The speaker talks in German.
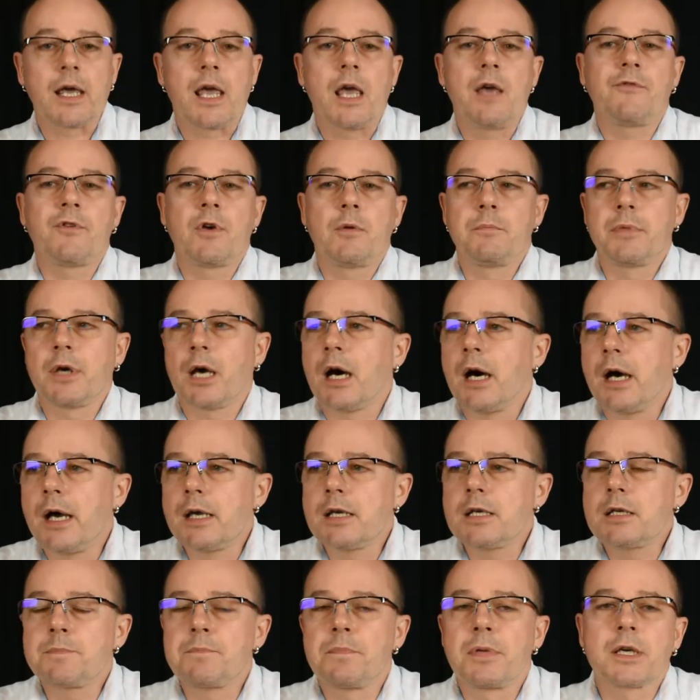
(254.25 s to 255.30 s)

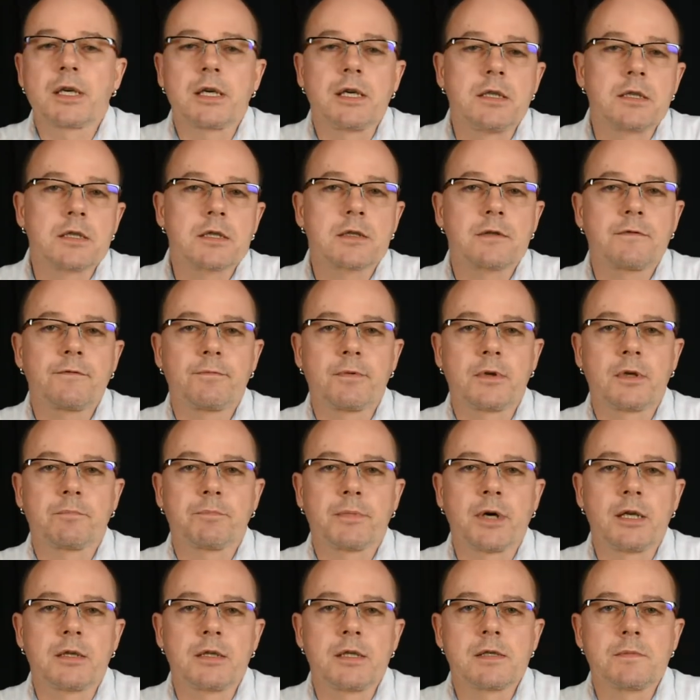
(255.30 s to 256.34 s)
FM-Bereich beginnt bei
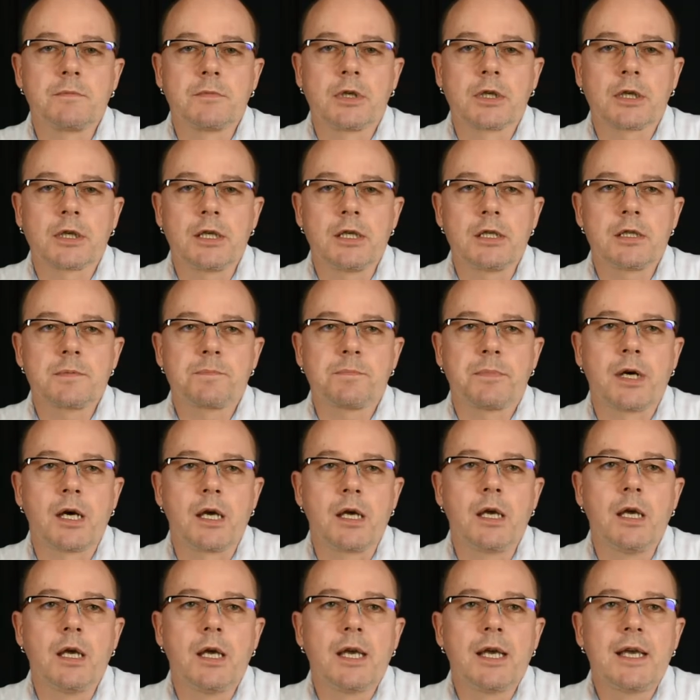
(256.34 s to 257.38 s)
diesem Gerät bei
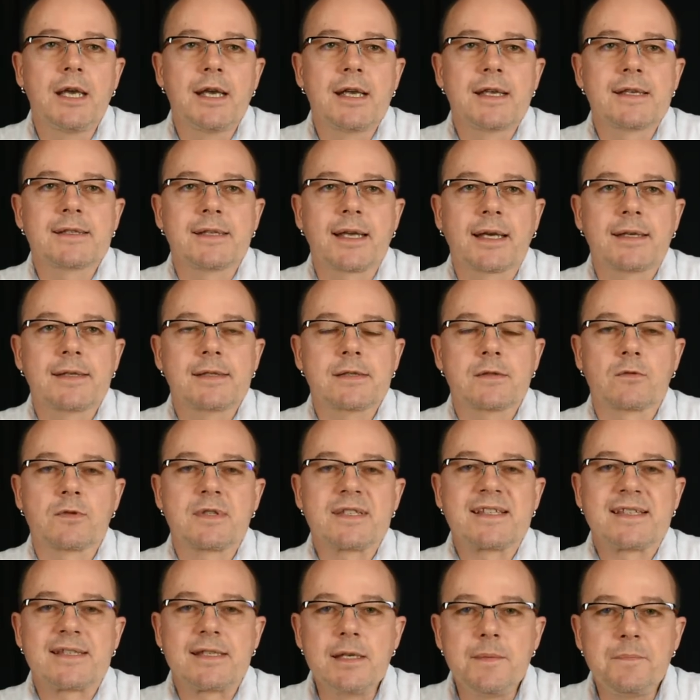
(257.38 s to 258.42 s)

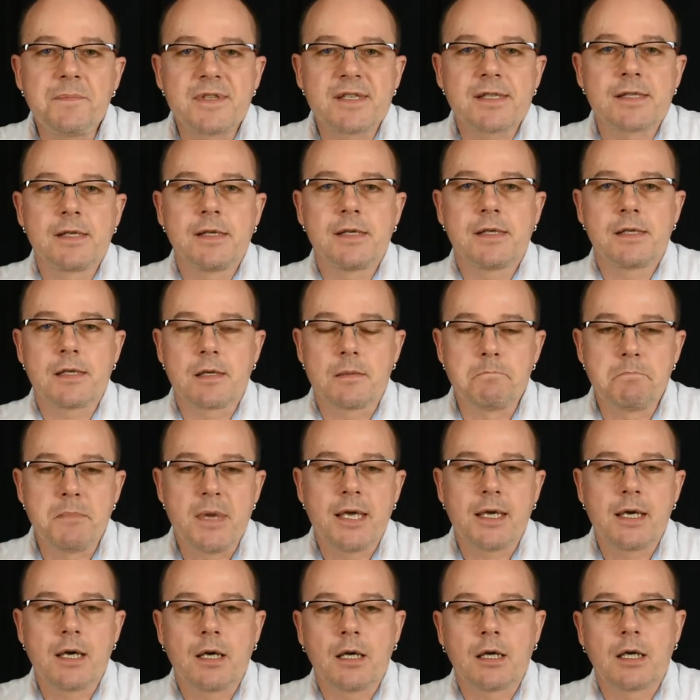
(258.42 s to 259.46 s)
76
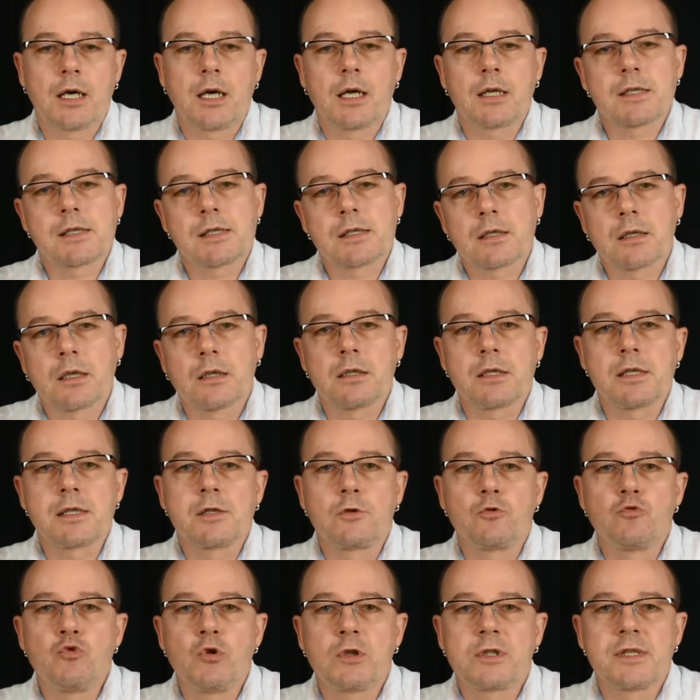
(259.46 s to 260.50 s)
MHz, dann ist
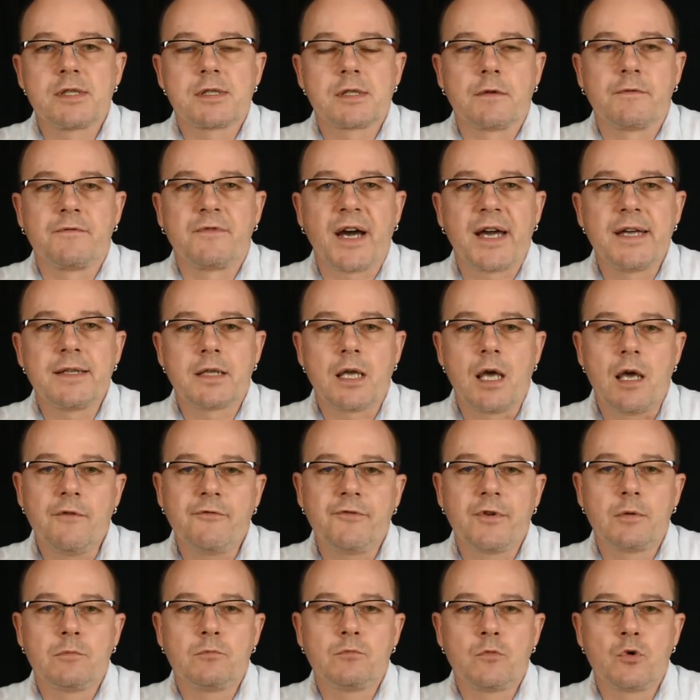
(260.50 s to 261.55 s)
nur dieser
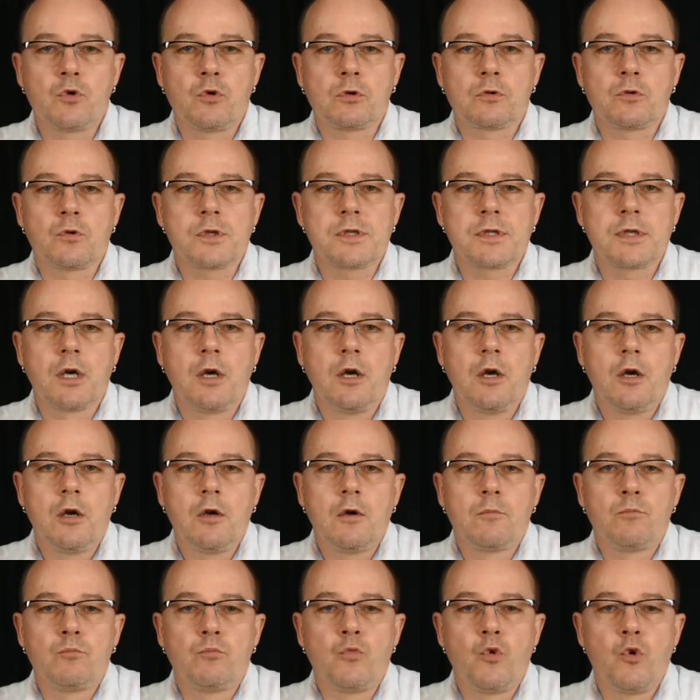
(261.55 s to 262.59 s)
Weit-FM-Modus
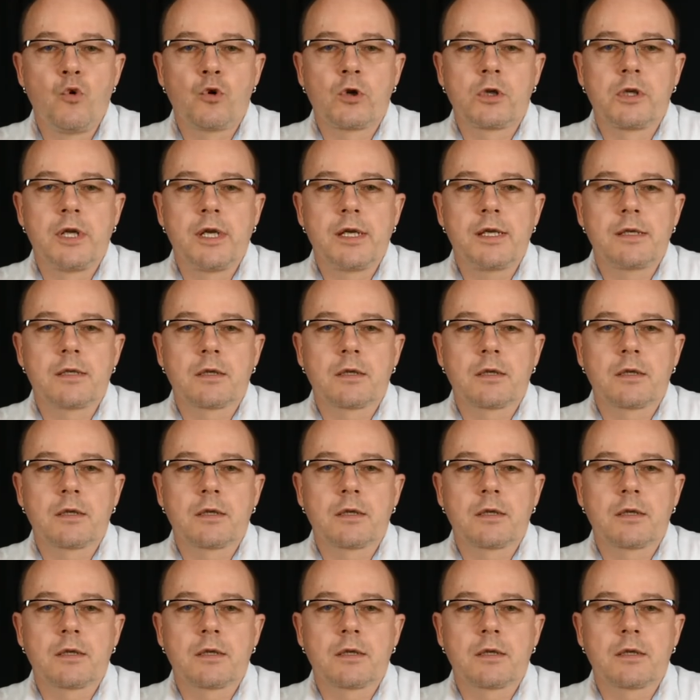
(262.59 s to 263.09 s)
möglich.